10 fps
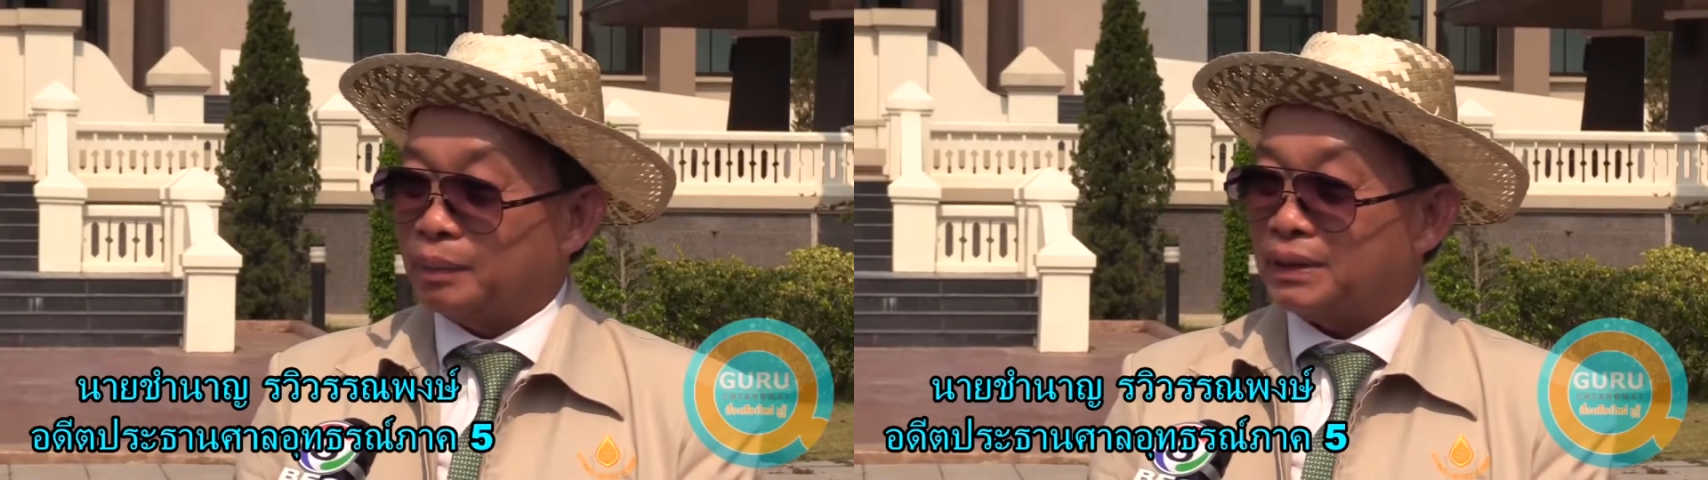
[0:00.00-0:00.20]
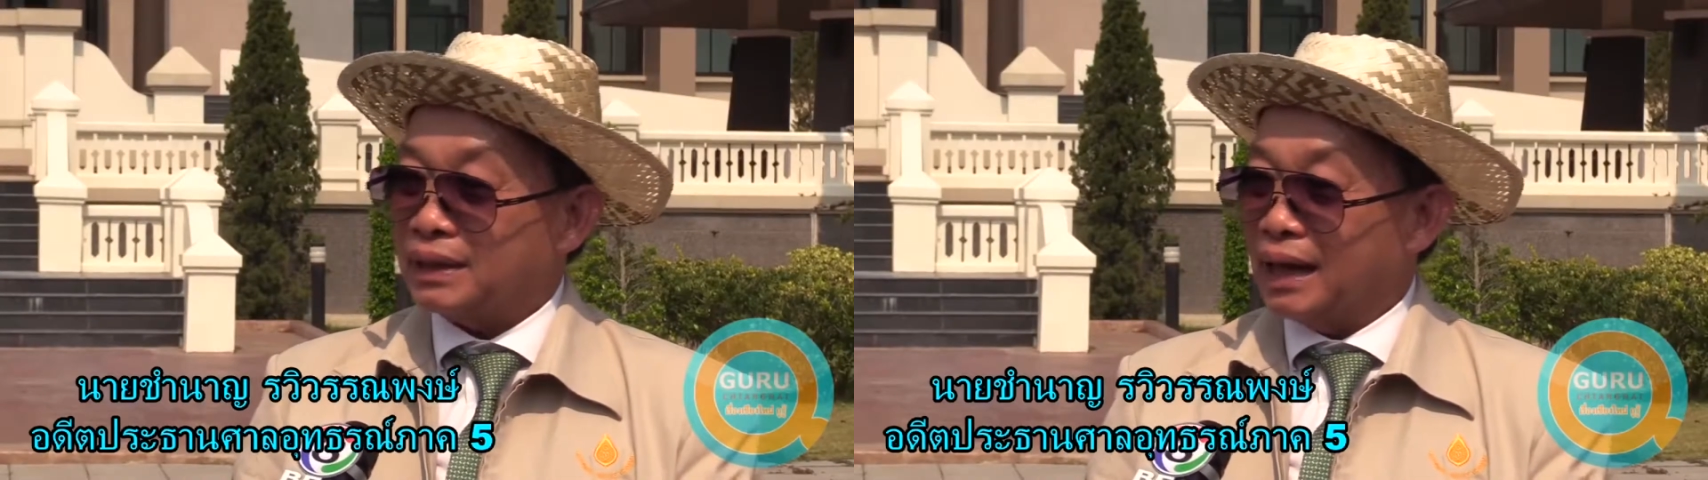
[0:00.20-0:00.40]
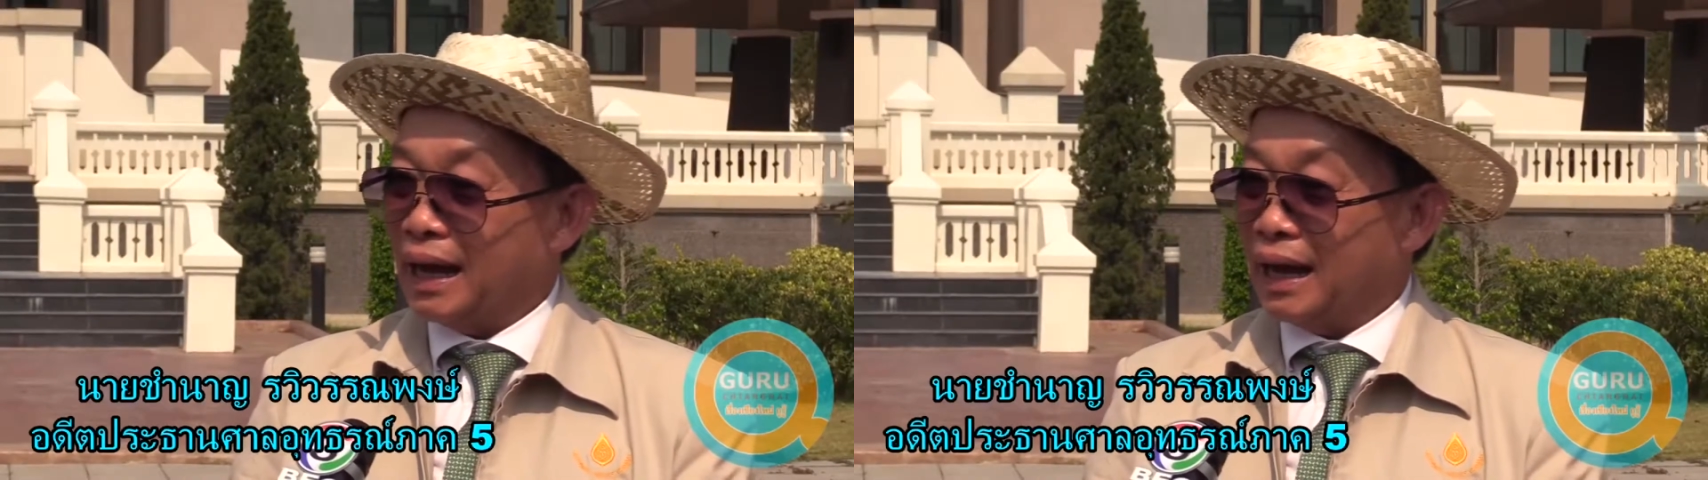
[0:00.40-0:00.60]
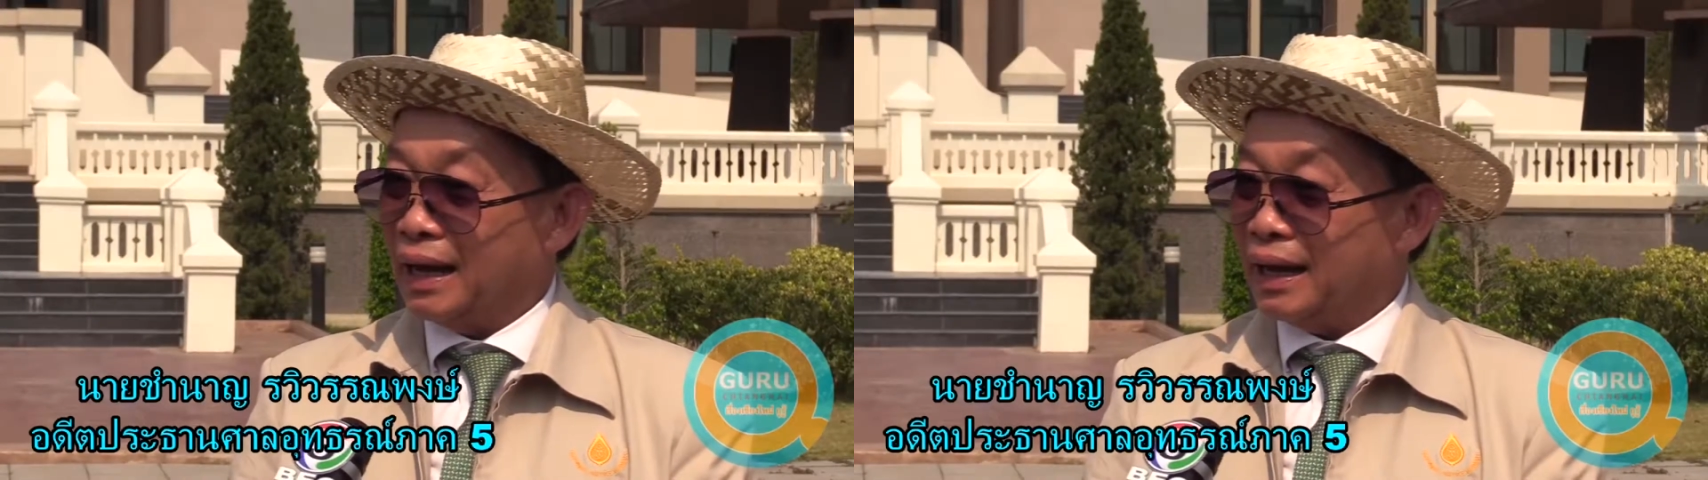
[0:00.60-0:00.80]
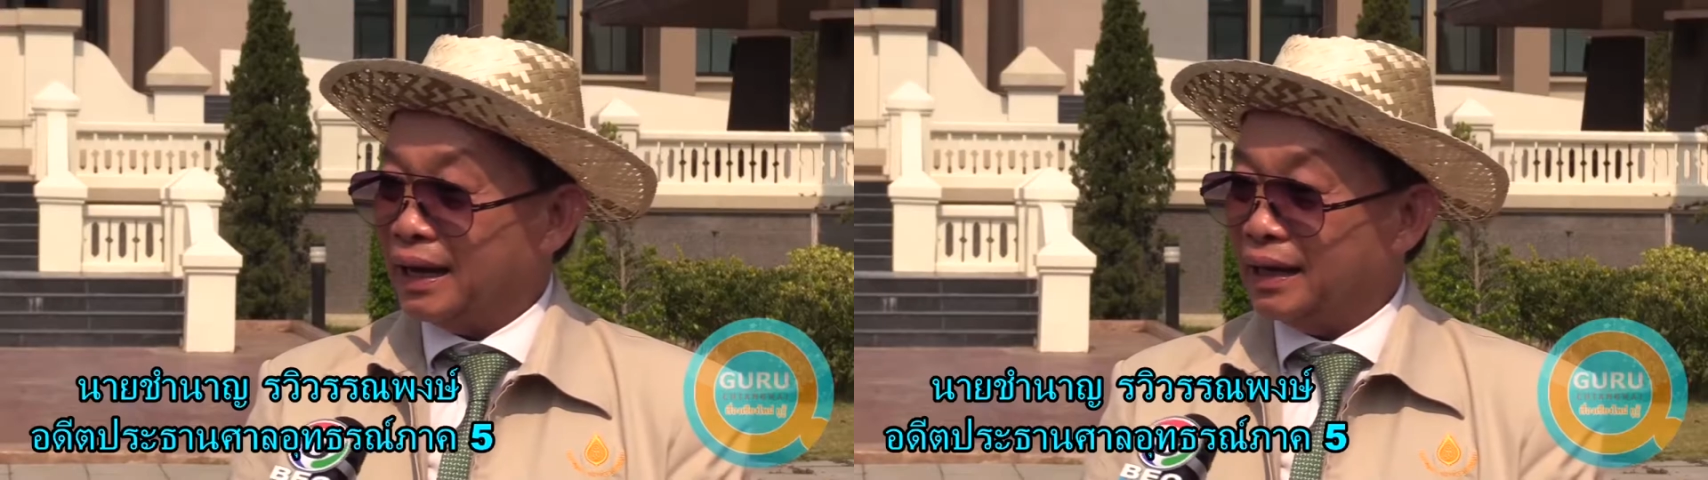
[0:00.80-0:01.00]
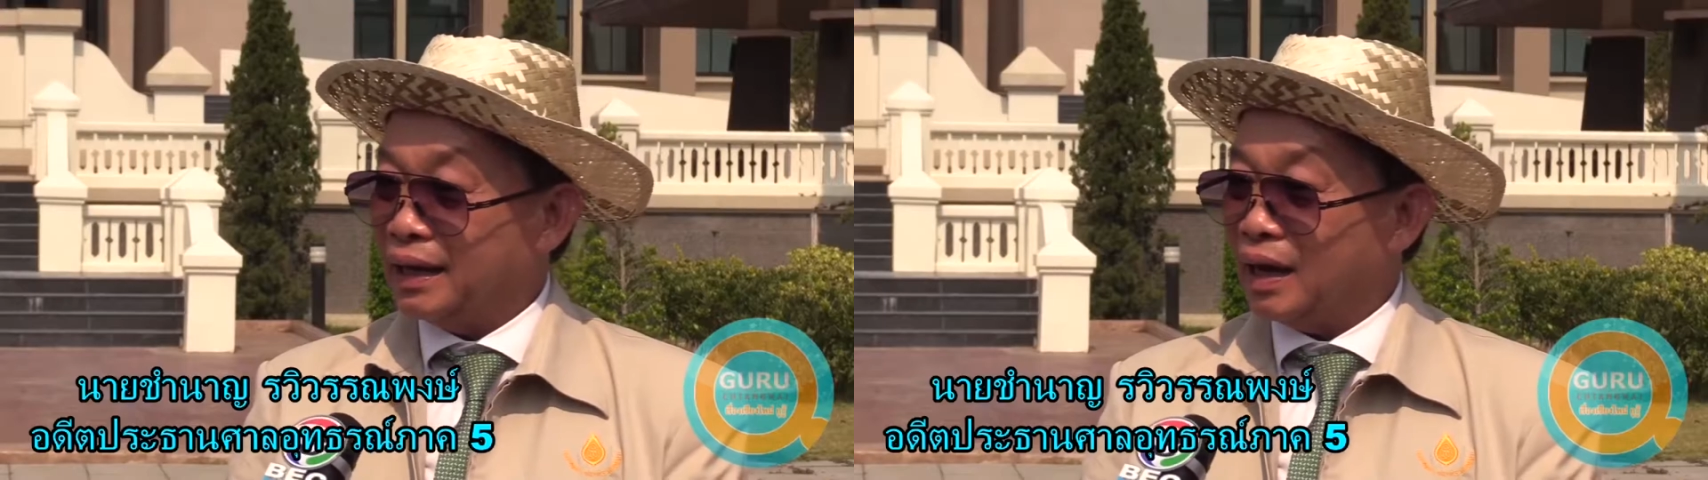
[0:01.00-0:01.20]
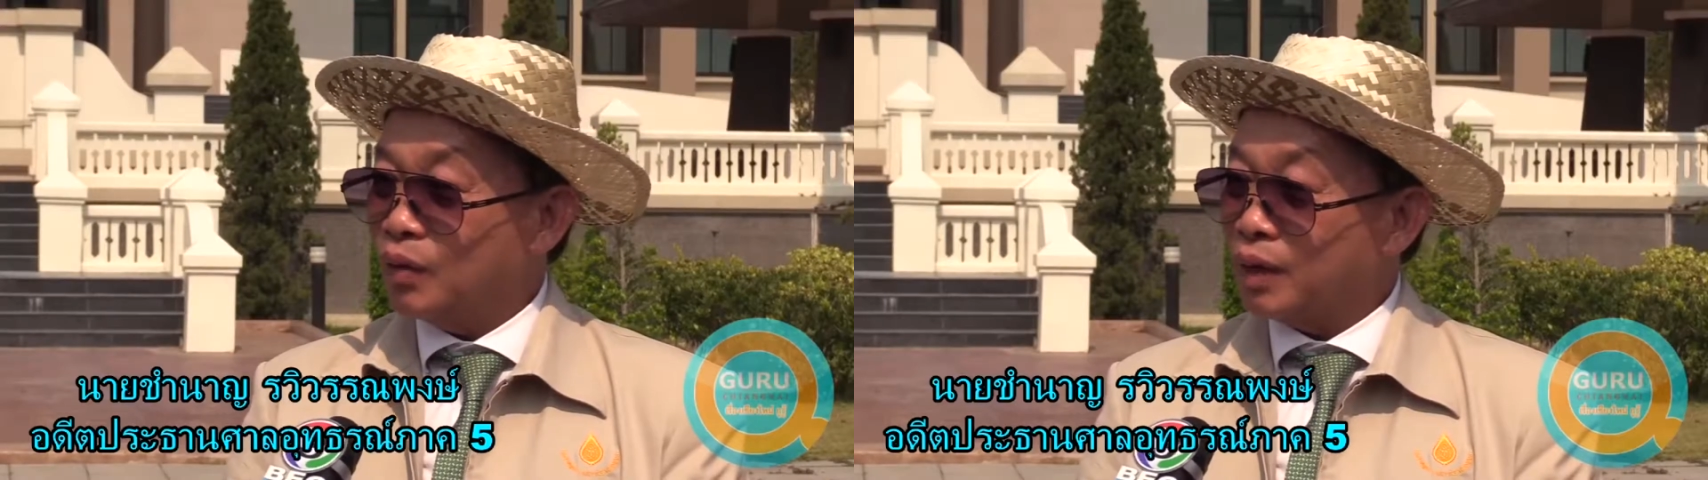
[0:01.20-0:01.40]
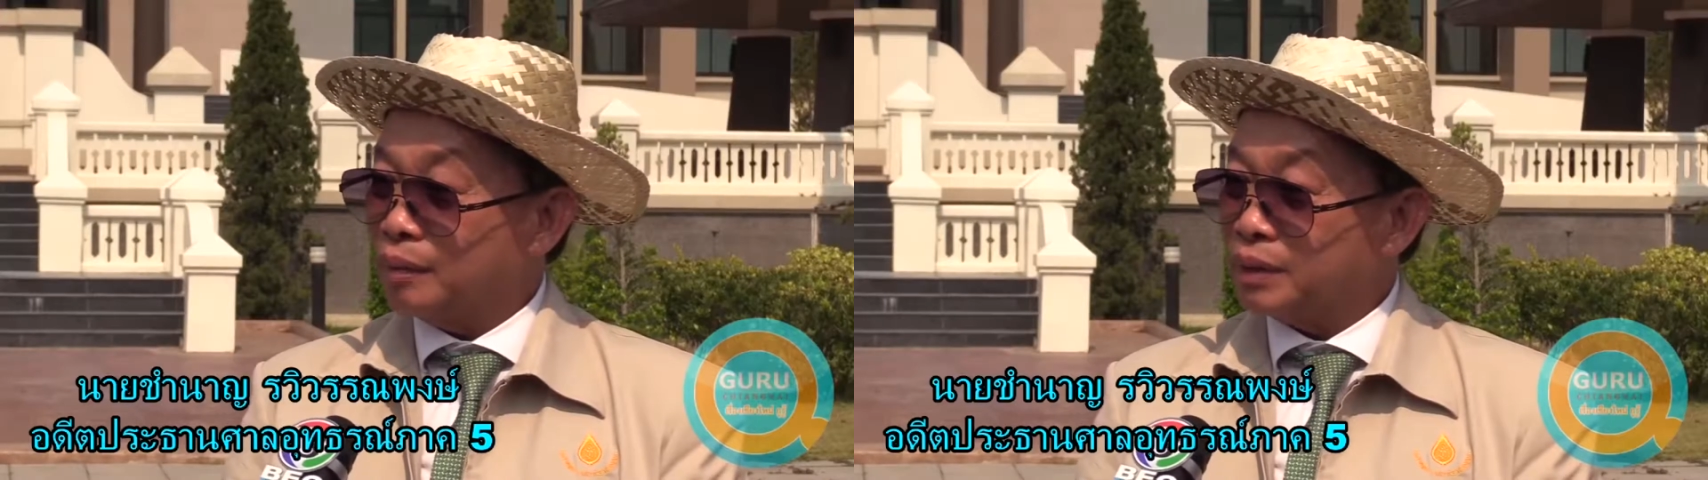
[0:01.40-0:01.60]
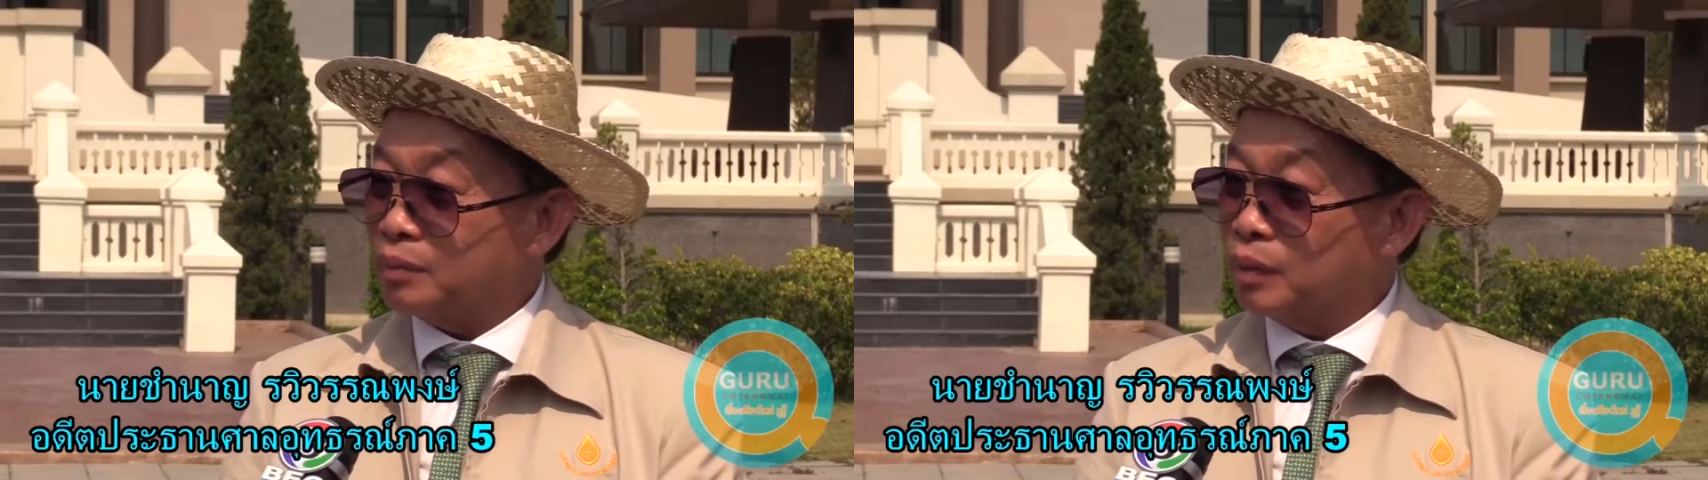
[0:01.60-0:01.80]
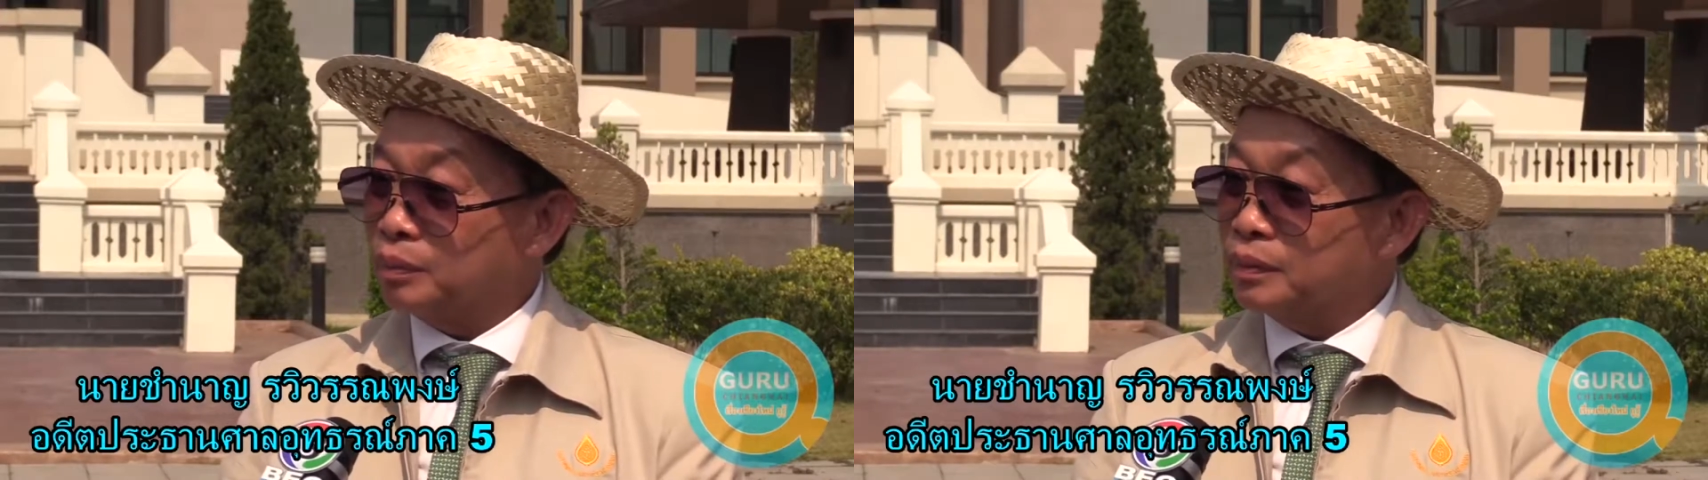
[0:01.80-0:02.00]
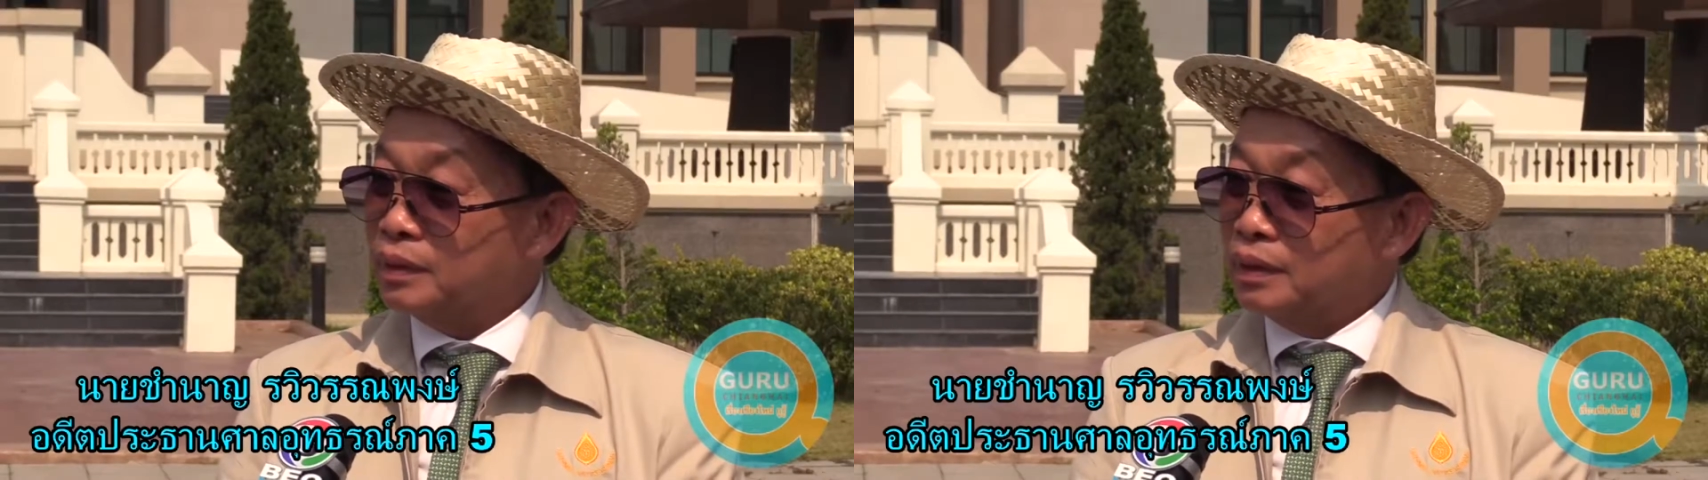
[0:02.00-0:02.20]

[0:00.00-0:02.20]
พัฒนาให้เข้ากับระบบ